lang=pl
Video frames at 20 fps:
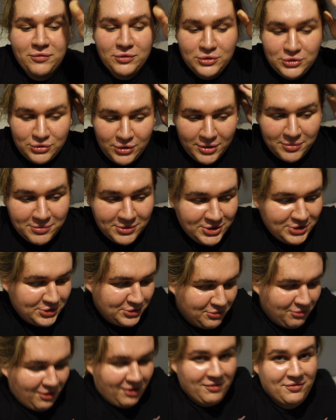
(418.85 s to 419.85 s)
Wróciłem z
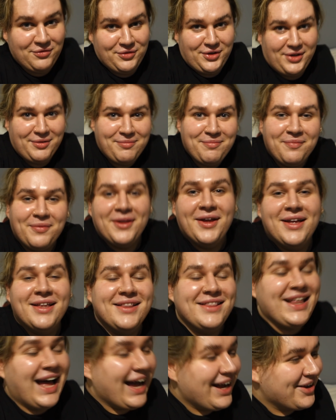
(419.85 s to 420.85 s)
siłowni.
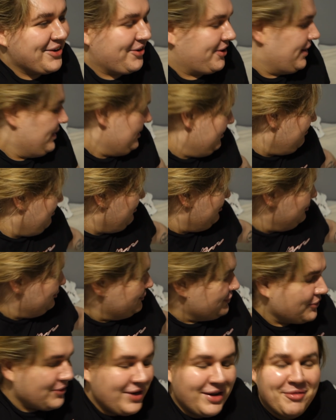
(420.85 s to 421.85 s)
Tak, kochani, bo już
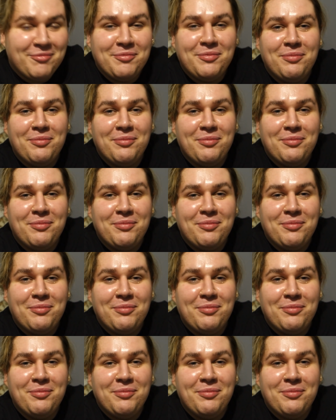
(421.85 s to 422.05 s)
w ogóle